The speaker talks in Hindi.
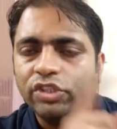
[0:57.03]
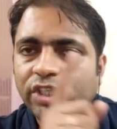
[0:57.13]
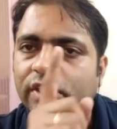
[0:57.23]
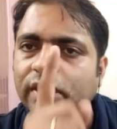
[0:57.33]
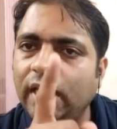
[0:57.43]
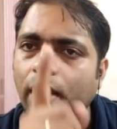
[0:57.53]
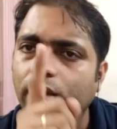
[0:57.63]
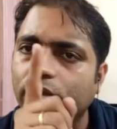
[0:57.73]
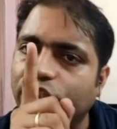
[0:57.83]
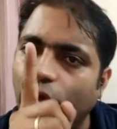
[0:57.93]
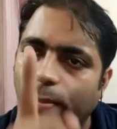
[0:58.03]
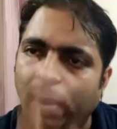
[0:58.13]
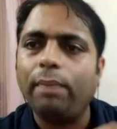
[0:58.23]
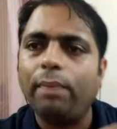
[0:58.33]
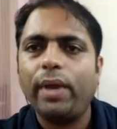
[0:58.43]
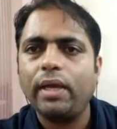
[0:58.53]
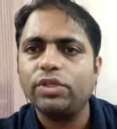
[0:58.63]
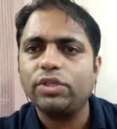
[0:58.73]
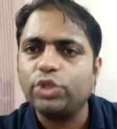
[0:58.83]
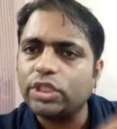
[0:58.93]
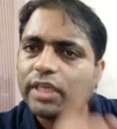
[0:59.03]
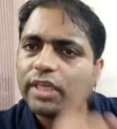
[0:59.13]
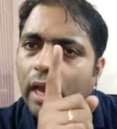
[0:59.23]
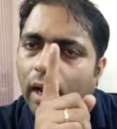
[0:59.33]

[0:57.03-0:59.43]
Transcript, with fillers: जिसके जबान पे जिसके